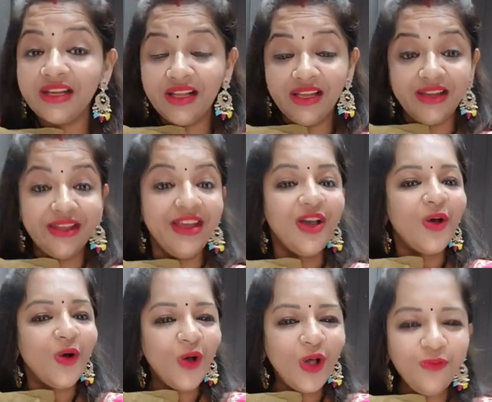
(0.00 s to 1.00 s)
कलर है
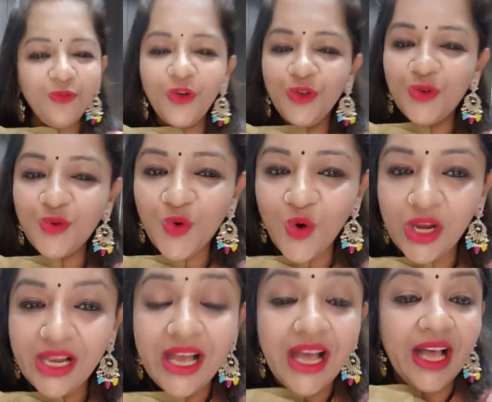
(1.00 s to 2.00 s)
ऑल फॉर यू ऑल
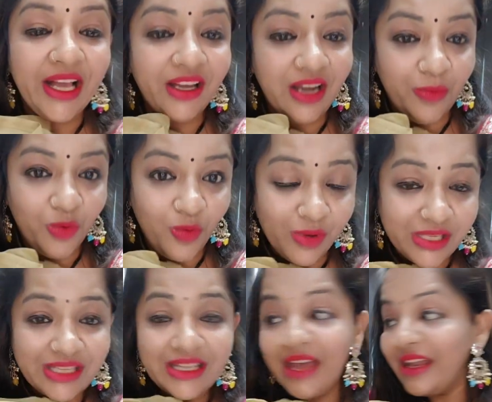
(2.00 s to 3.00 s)
अगर आपको
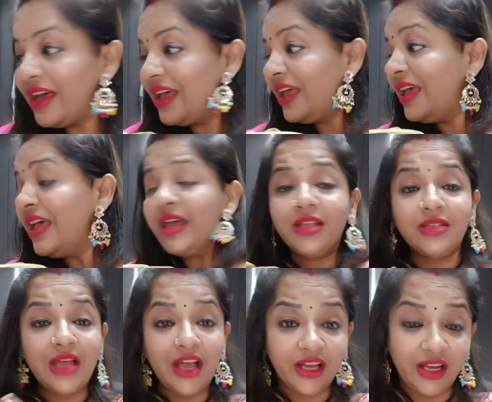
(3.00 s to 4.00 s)
पसंद आ रहा है
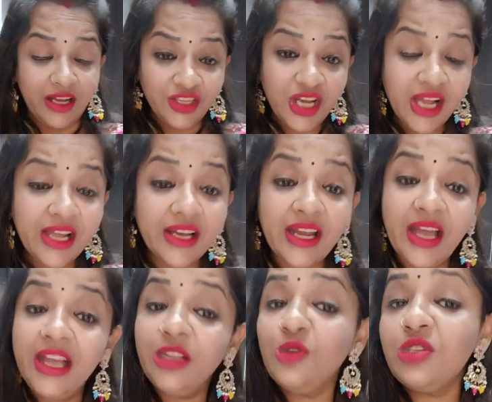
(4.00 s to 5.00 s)
अगर अच्छा लग रहा
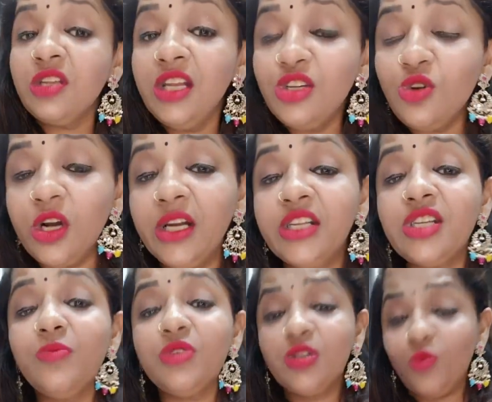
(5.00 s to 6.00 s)
है तो स्क्रीनशॉट
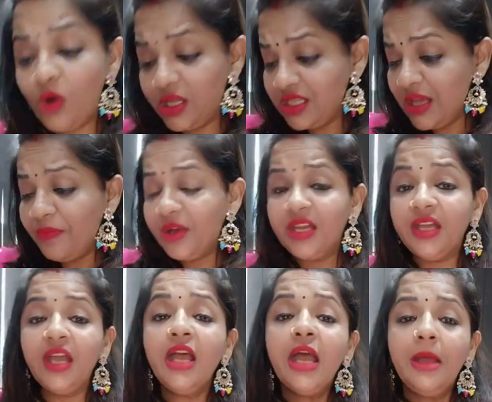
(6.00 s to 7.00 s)
लीजिए मुझे व्हाट्सएप
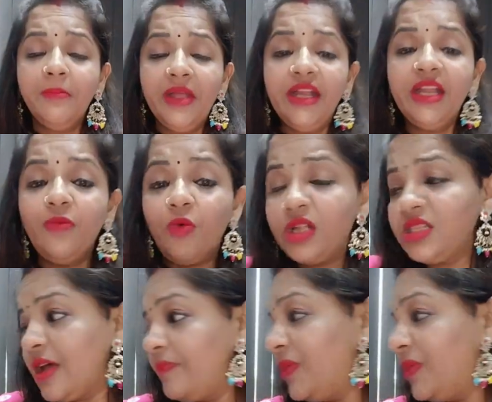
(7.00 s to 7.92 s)
करिए मेरे व्हाट्सएप